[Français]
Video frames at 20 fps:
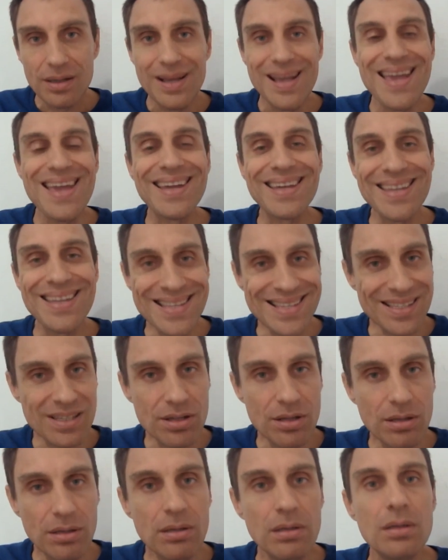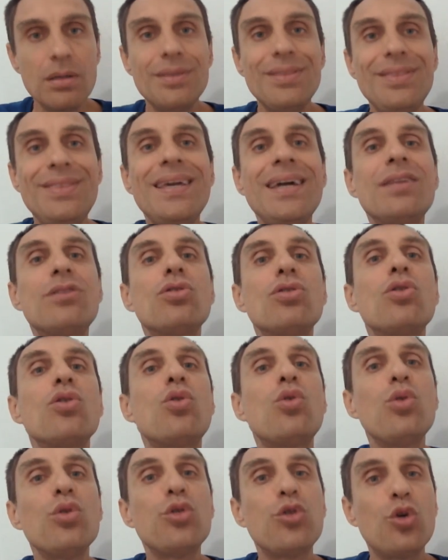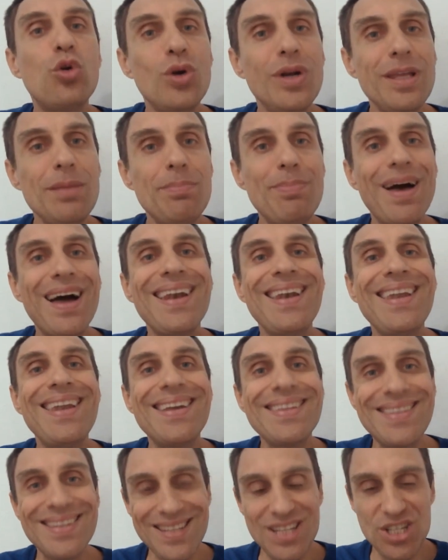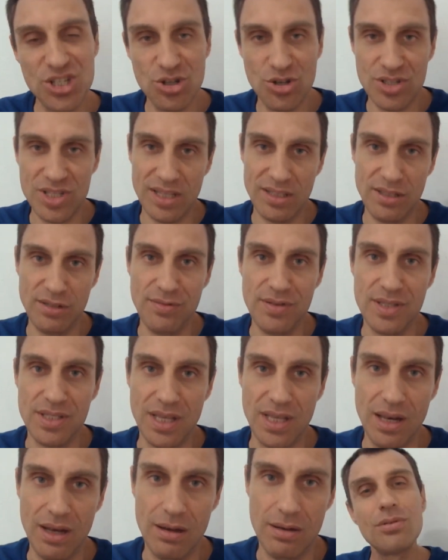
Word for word: risque d'être contrôlé par l'intelligence artificielle.